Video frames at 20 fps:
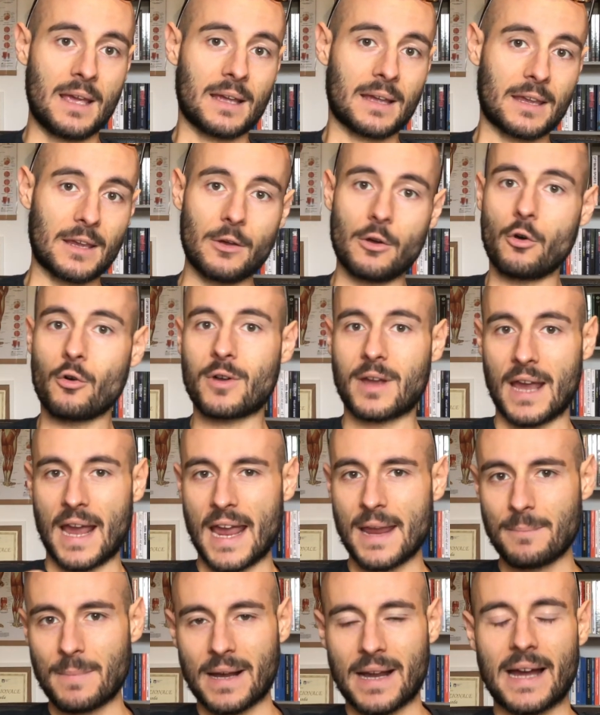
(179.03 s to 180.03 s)
Che ok,
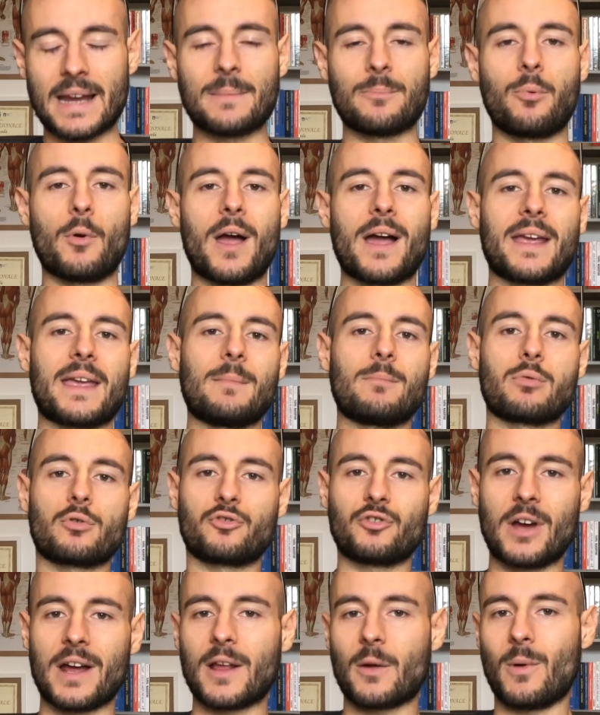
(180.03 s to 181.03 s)
magari puoi anche
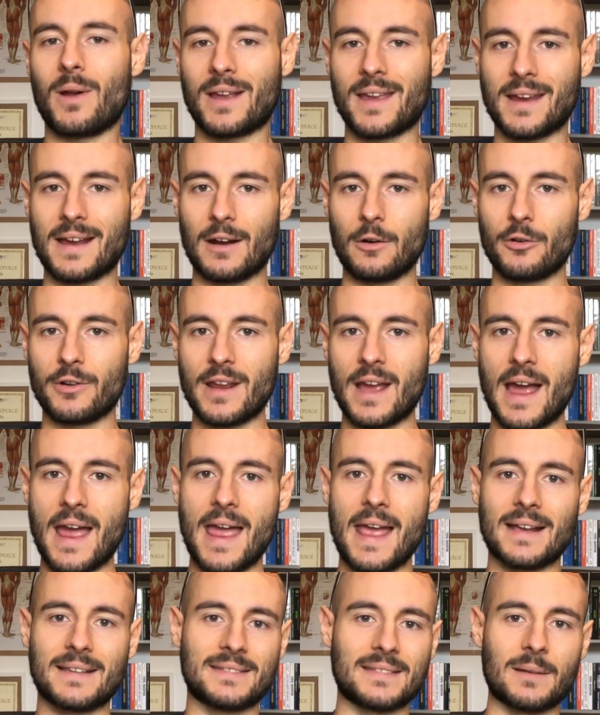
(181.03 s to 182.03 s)
bruciare qualche
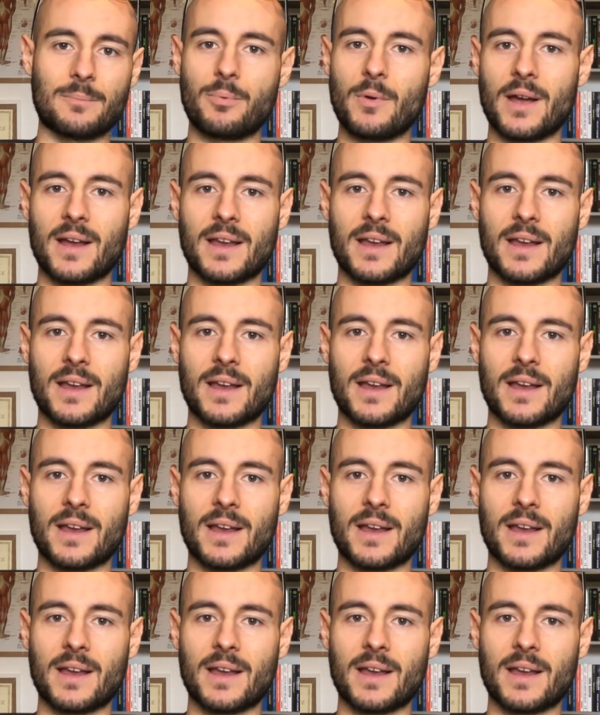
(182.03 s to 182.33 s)
caloria extra, puoi